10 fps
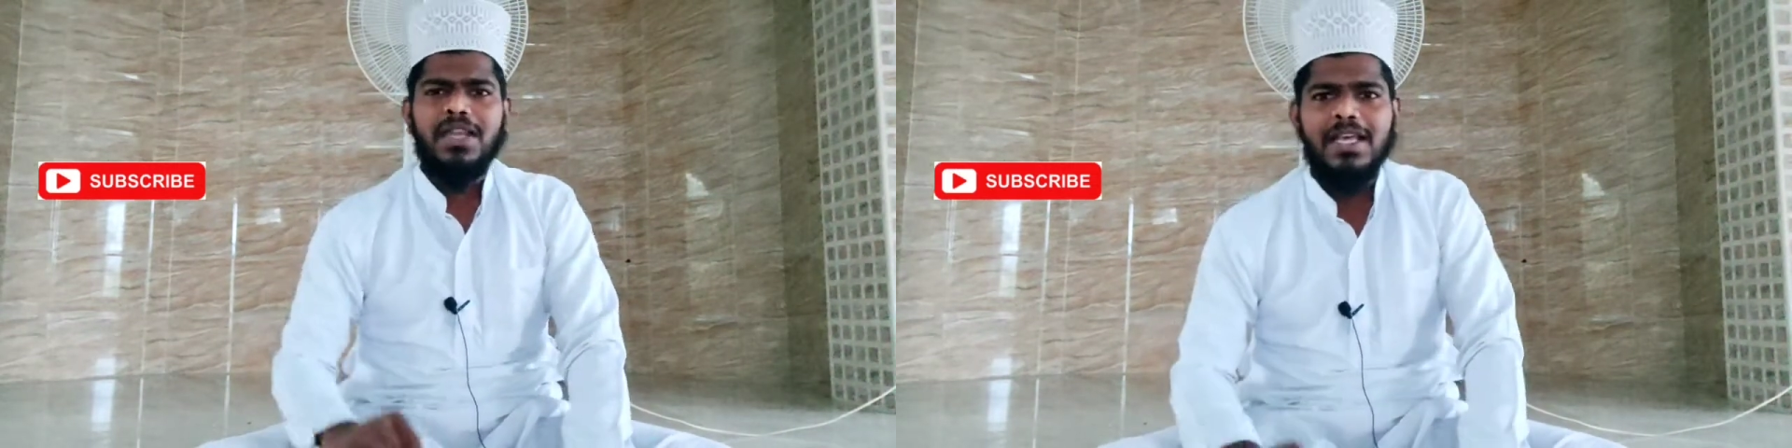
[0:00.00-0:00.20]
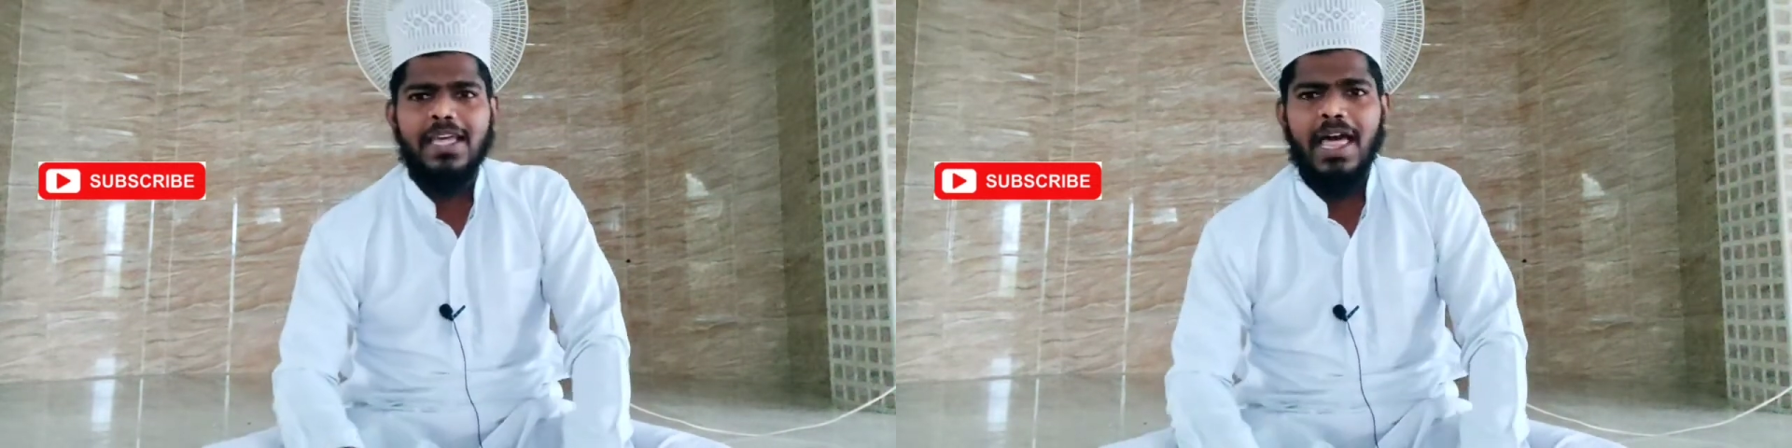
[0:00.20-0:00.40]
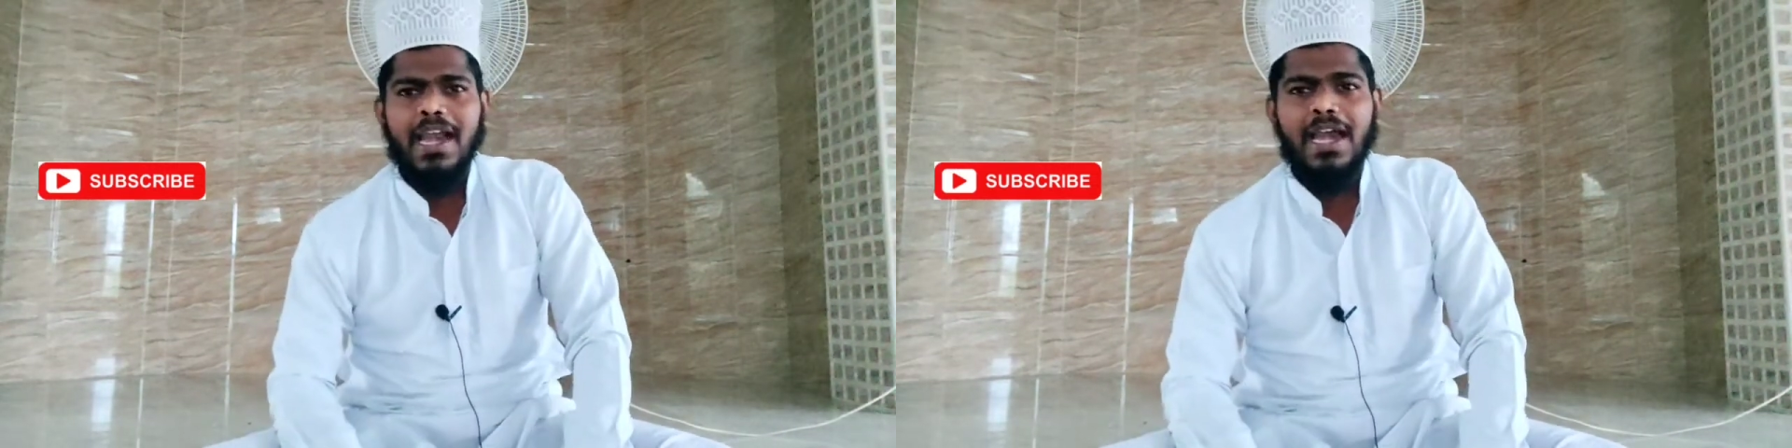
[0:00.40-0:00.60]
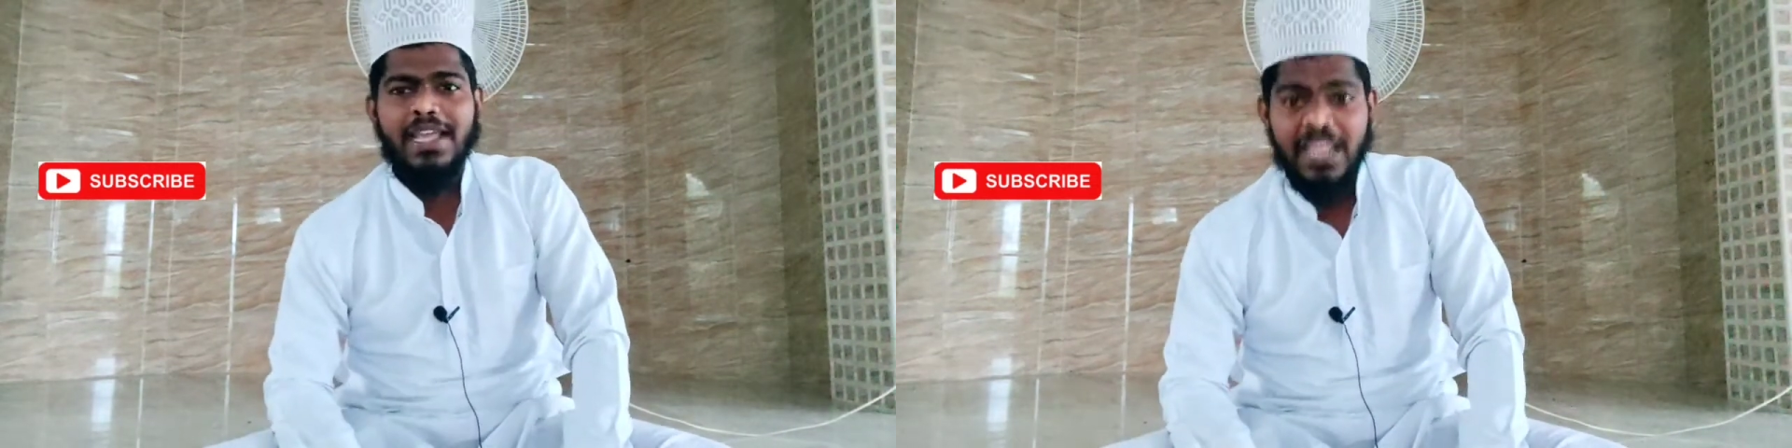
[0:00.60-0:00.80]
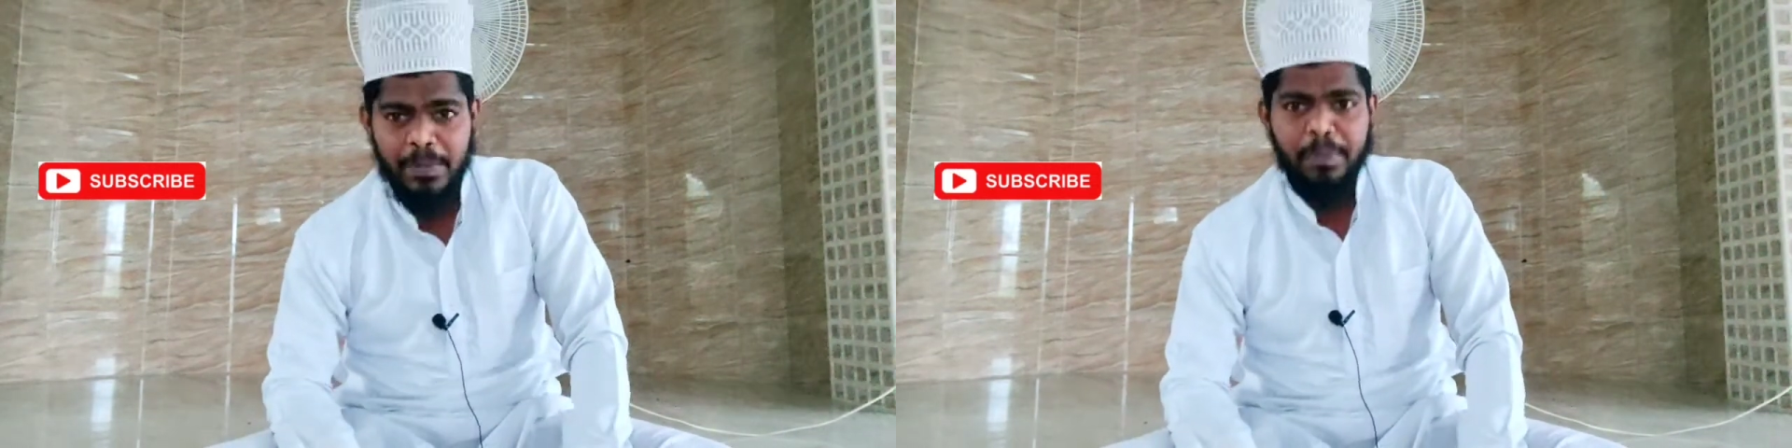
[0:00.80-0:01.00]
இருக்கிறார்கள்
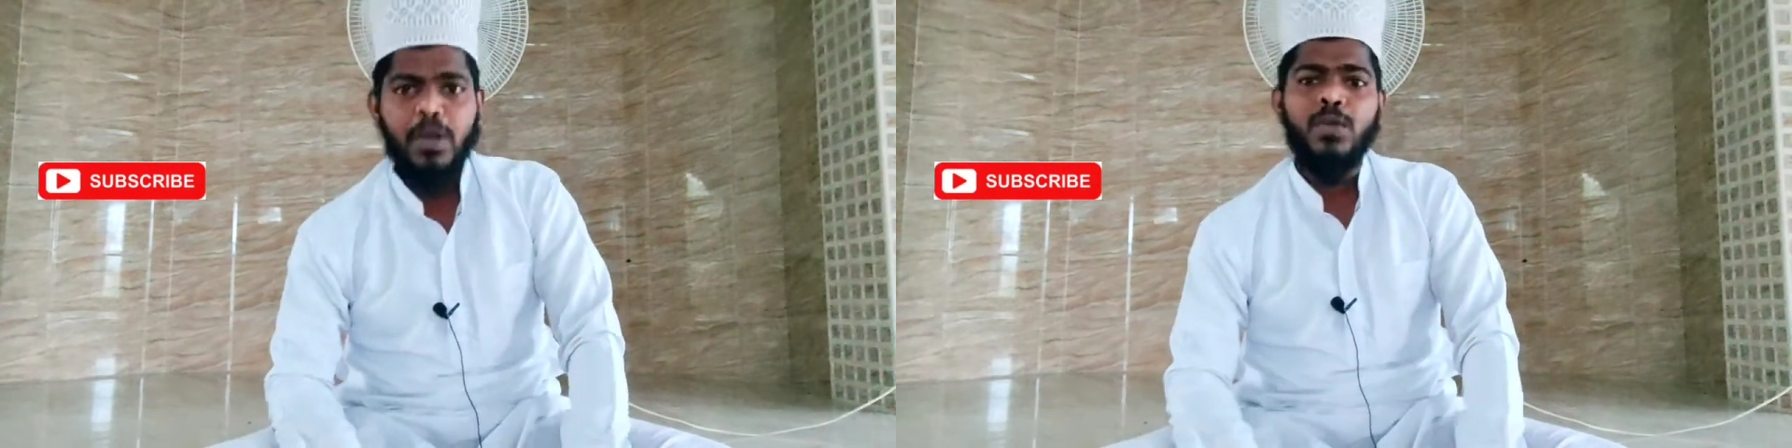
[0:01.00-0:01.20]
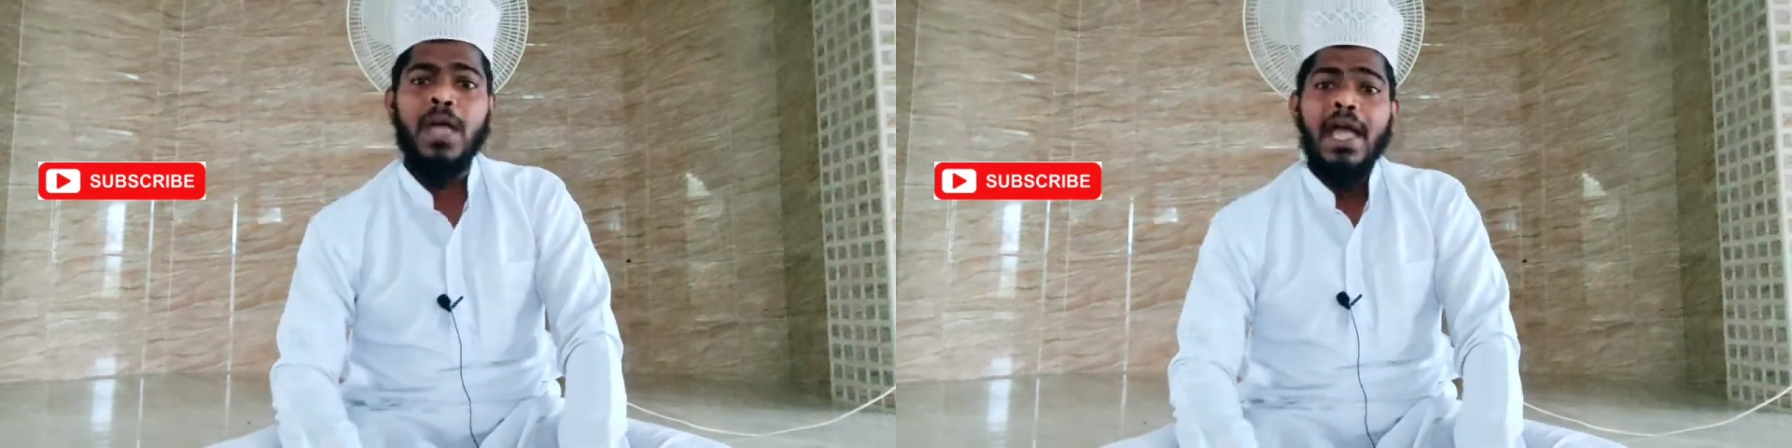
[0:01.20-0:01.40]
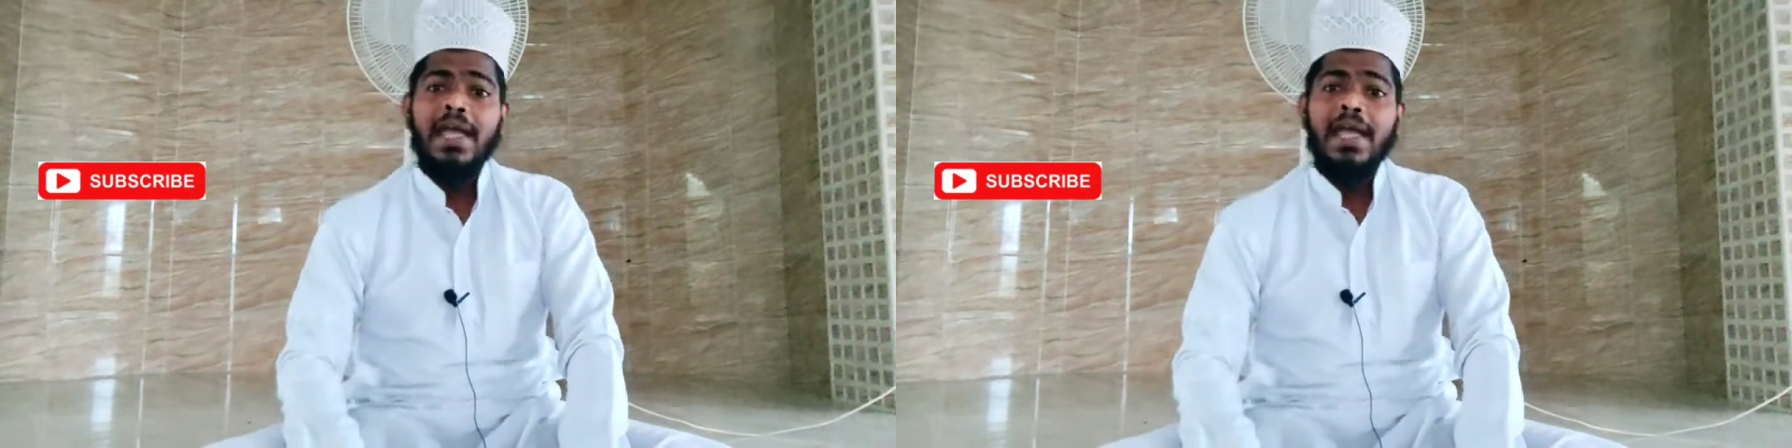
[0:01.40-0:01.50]
இருப்பினும்